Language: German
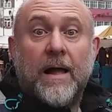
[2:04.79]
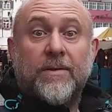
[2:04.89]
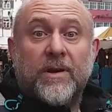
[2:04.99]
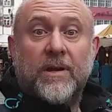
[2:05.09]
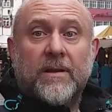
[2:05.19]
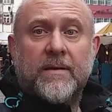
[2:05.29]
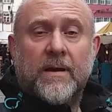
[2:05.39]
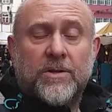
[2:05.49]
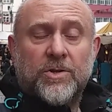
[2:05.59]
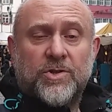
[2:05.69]
Also ehrlich
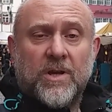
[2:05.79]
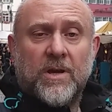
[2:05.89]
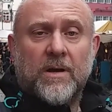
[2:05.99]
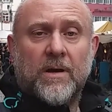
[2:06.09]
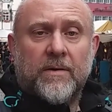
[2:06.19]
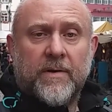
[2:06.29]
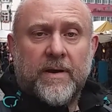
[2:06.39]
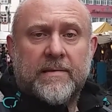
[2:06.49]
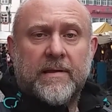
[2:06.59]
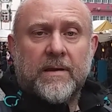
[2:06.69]
gesagt ist der
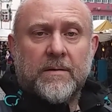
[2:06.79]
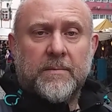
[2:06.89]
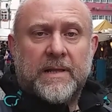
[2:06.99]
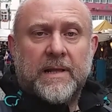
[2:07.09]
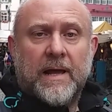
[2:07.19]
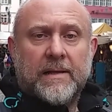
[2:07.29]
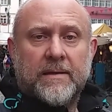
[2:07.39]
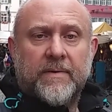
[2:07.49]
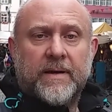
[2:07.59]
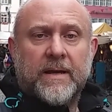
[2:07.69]
Esslinger
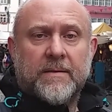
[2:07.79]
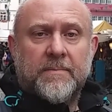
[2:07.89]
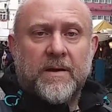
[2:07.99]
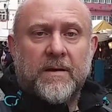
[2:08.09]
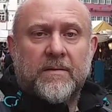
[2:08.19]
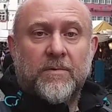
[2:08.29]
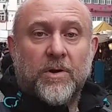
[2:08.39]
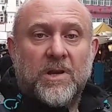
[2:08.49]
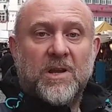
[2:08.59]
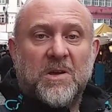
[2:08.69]
Mittelalter Weihnachtsmarkt
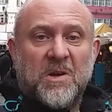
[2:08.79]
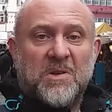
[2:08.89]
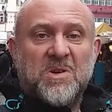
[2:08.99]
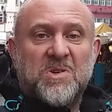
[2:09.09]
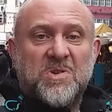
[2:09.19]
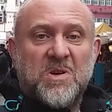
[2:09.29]
wirklich richtig